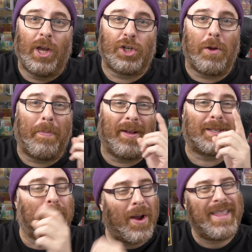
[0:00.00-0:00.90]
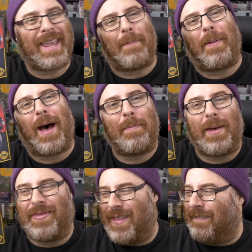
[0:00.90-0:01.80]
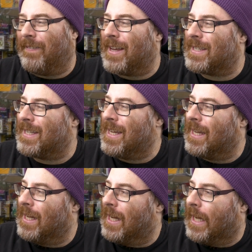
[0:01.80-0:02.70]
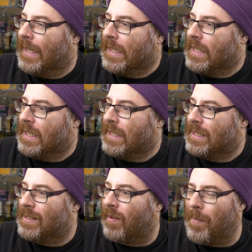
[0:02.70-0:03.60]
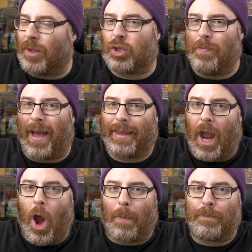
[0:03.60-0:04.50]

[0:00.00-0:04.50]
Je pense pas être capable d'effacer. Euh, c'est vraiment du marqueur